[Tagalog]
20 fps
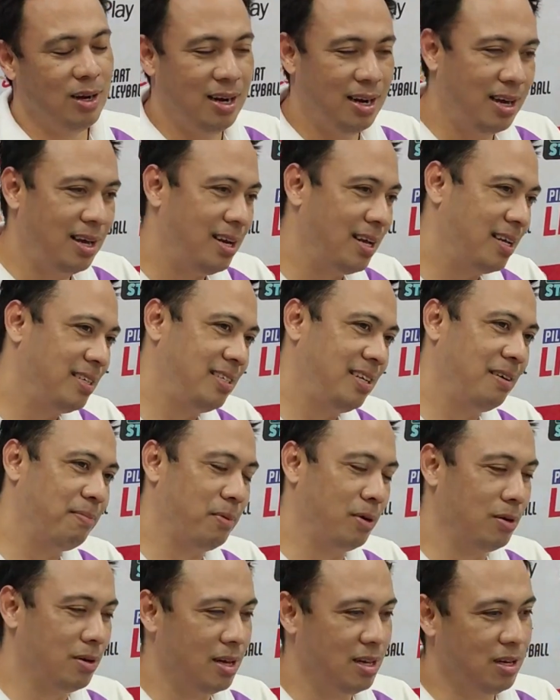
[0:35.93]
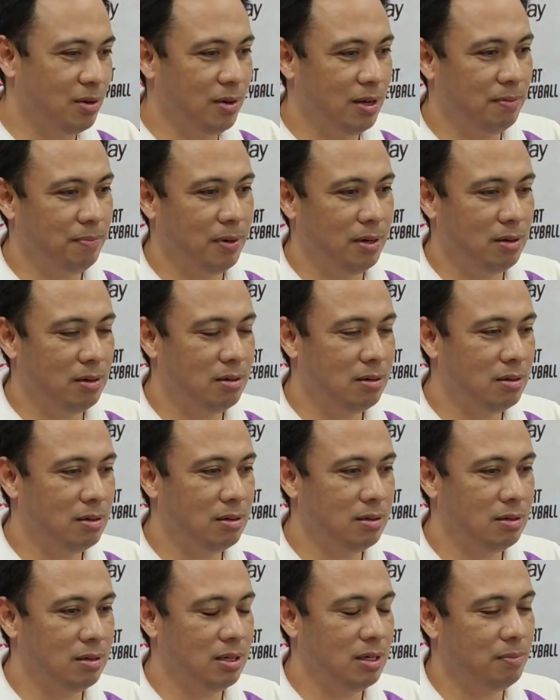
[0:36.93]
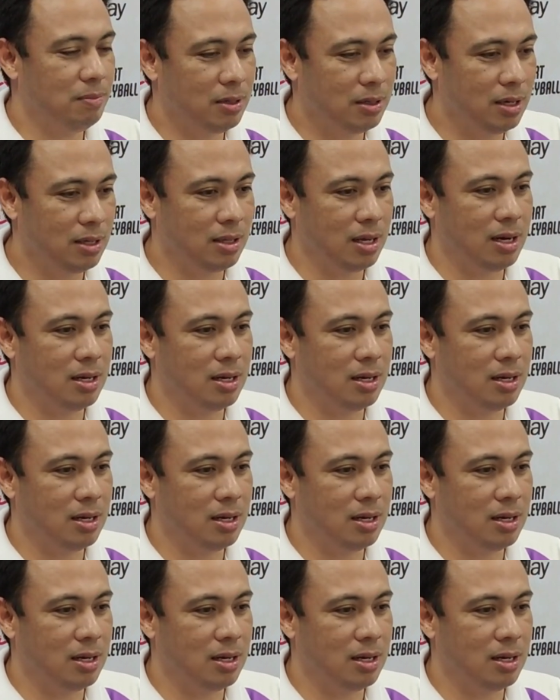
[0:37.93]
tulad na nag-isip ng gagawin. Pero end of the day,